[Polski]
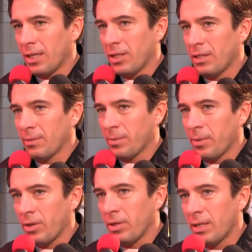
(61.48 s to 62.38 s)
jakieś tam
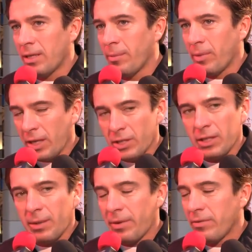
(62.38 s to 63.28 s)
spokojne tempo. Ja
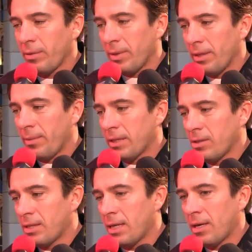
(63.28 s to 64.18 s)
się na pewno będę
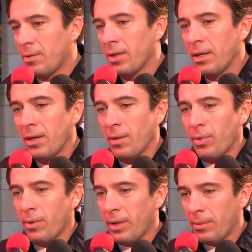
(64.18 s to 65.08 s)
bardzo starał.
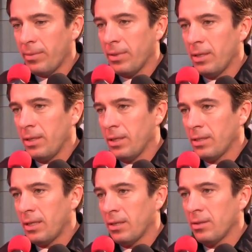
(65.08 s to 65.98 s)
Problem e,
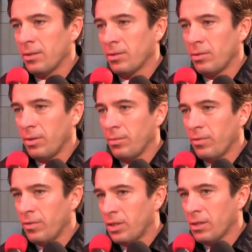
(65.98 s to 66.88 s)
jest ten, o którym
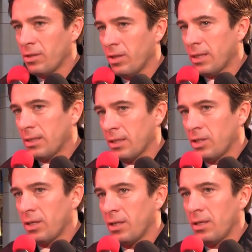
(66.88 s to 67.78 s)
mówi często Jacek,
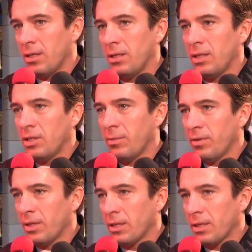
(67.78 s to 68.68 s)
że
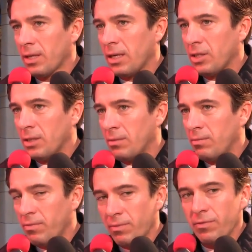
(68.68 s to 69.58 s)
jedziemy na Dakarze
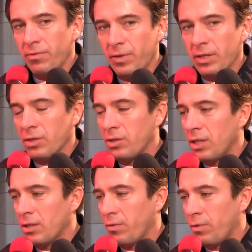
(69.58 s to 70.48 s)
większość
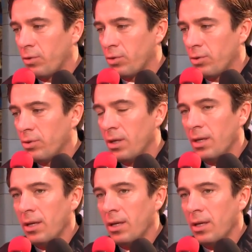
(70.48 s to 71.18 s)
czasu w kurzu